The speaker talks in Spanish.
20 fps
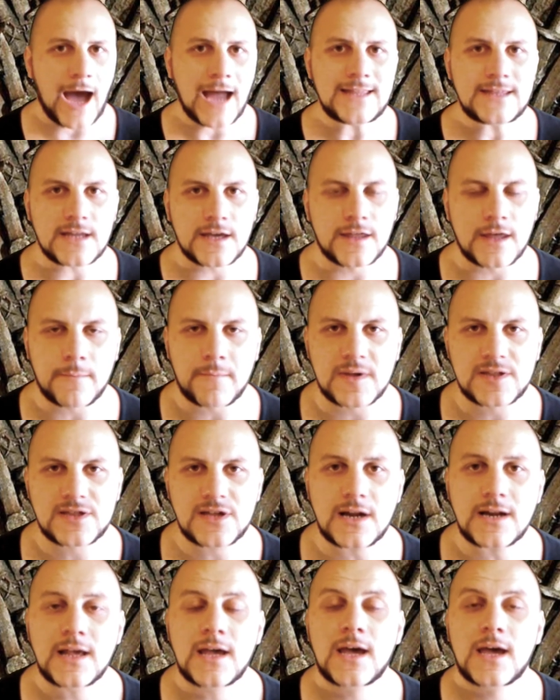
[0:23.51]
Antes de
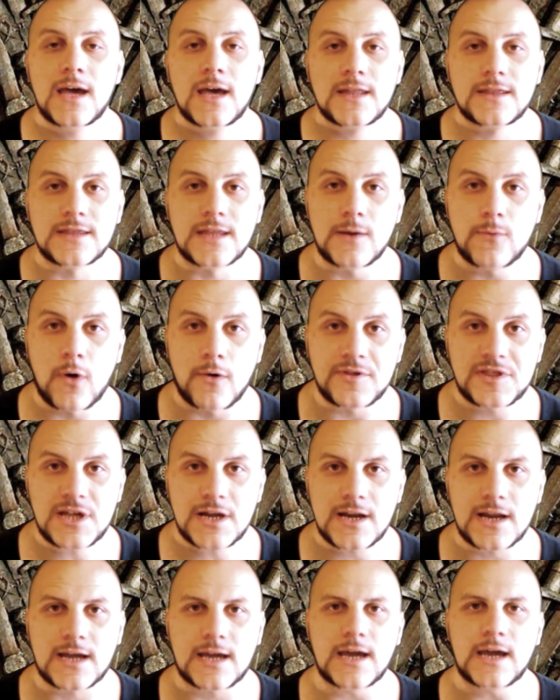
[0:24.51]
empezar, debo
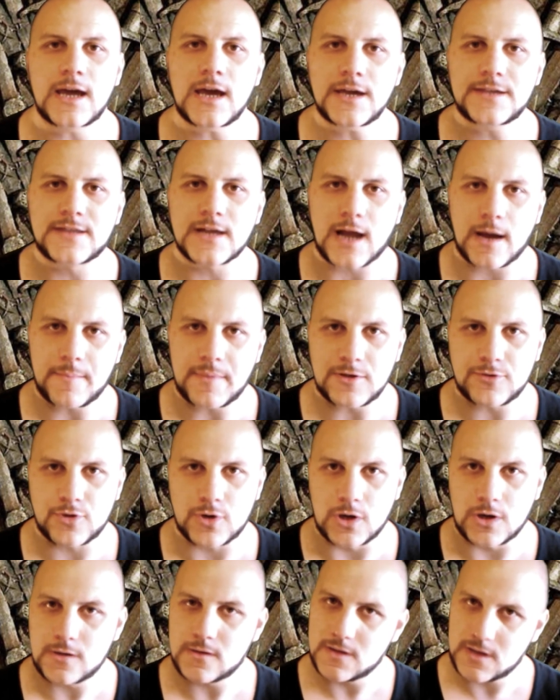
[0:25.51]
avisarles que este
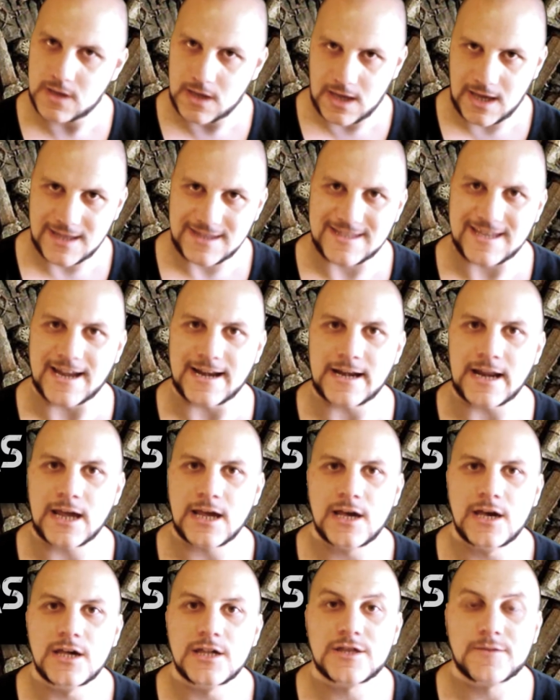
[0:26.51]
capítulo tiene
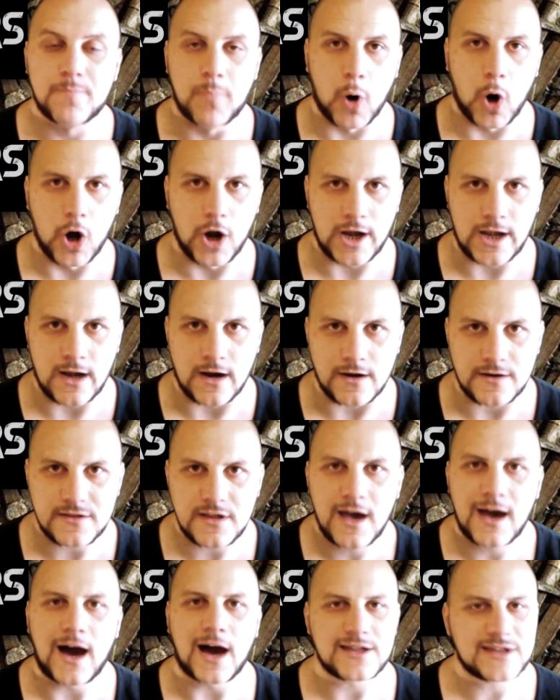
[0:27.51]
spoilers,
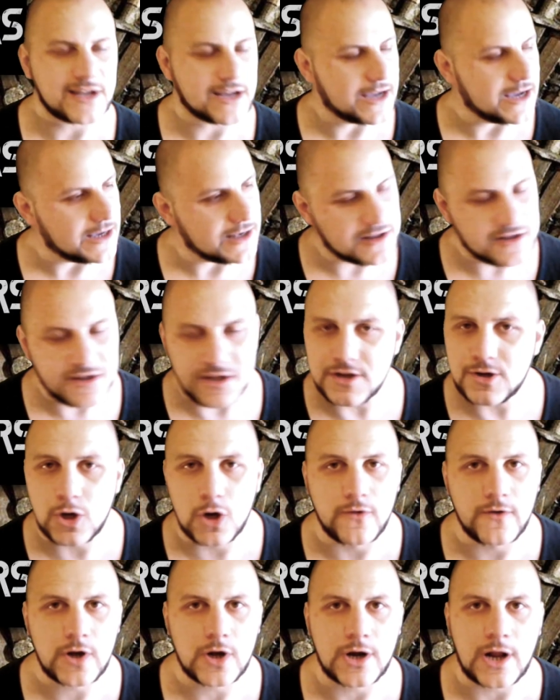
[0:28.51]
así que si no lo
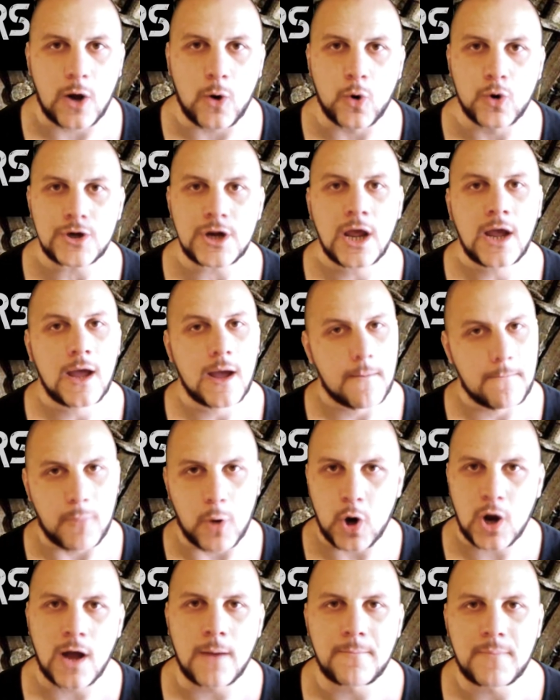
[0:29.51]
vieron aún,
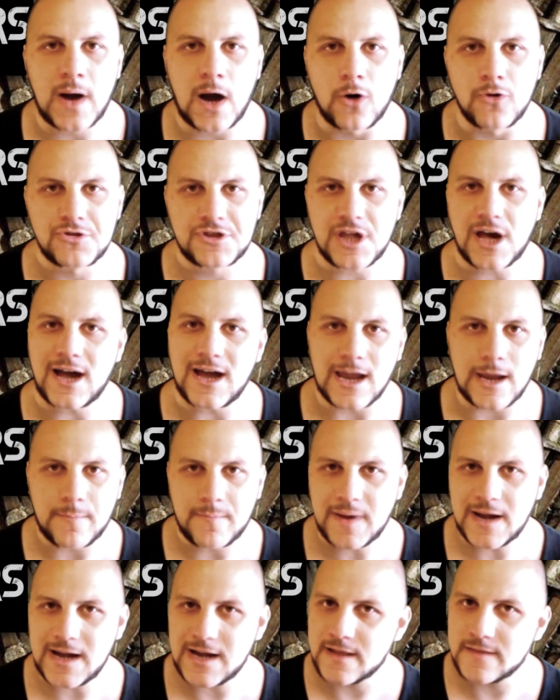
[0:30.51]
pongan pausa,
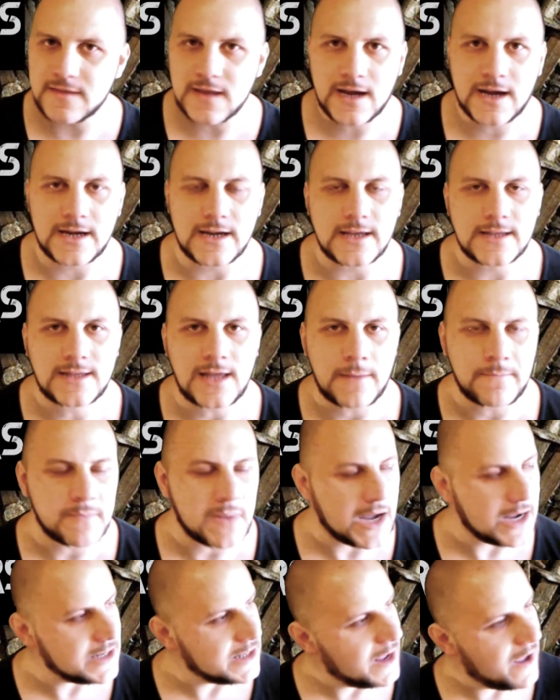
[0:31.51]
esperen, dejen
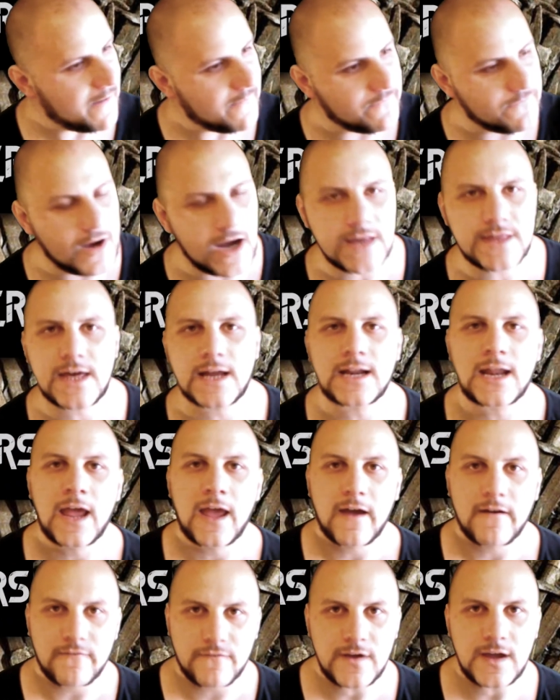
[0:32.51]
stand-by, vayan,
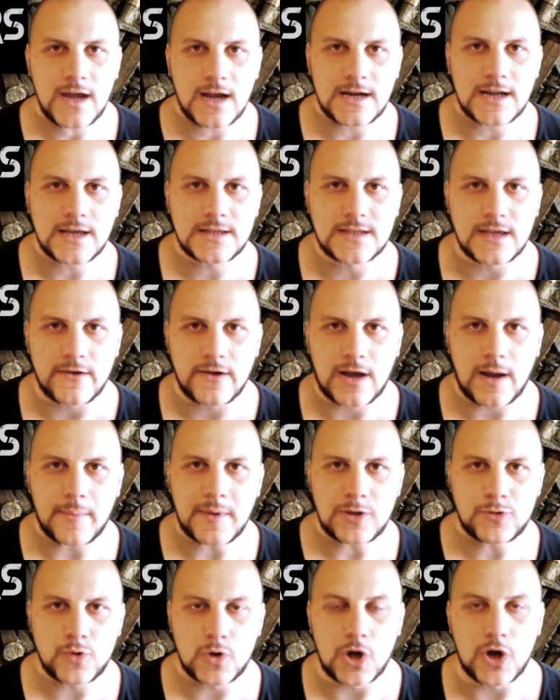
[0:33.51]
vean este
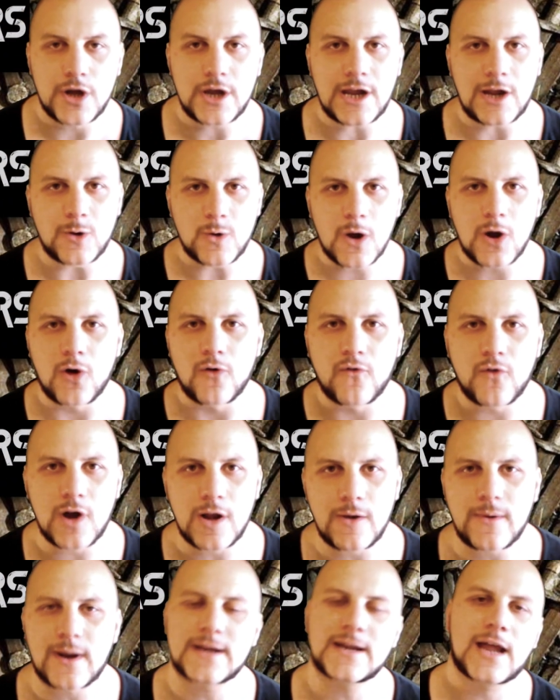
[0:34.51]
capítulo y luego
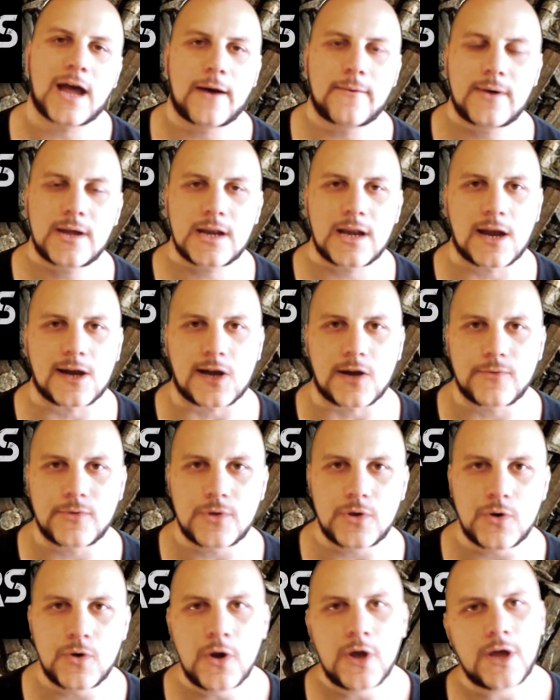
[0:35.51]
vuelvan a ver la review
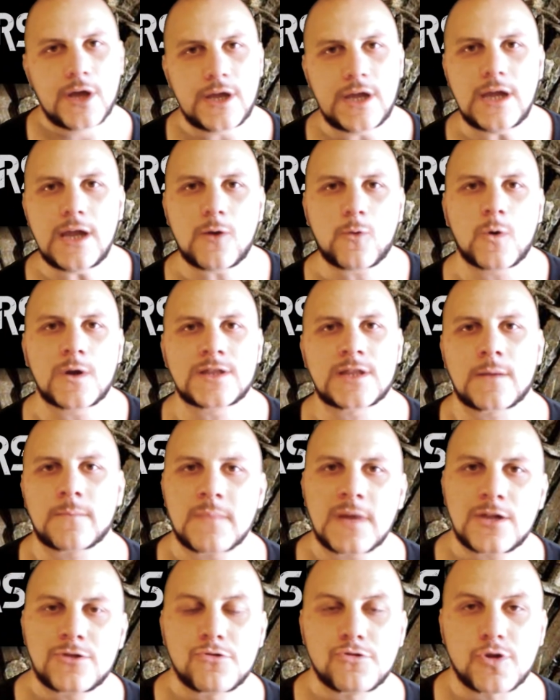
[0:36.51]
y cuéntenme
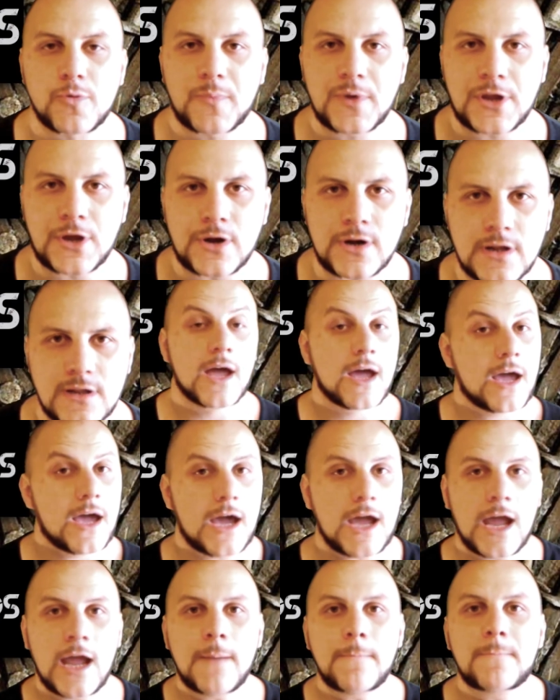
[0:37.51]
sus opiniones.
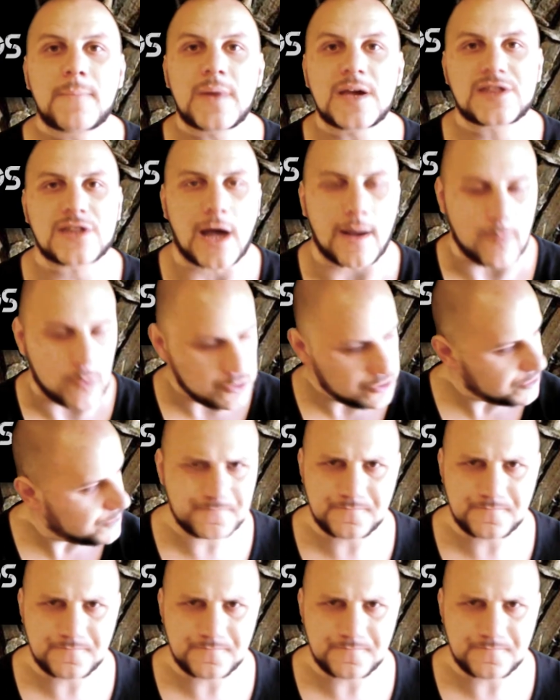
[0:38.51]
Empezamos.